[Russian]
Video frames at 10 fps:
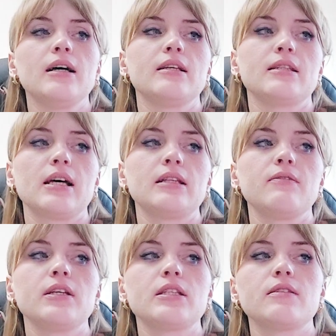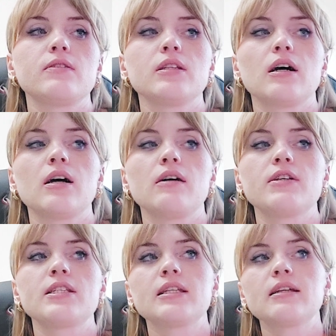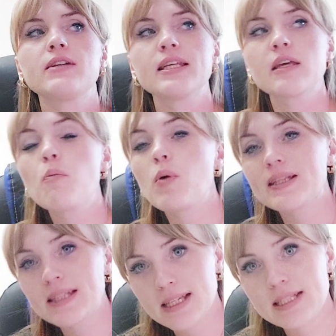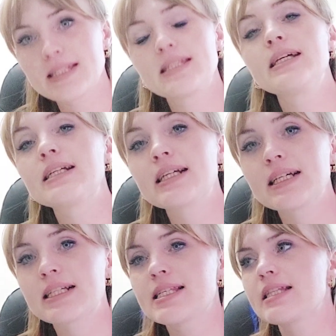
соответственно, восстановление потенции, эрекции.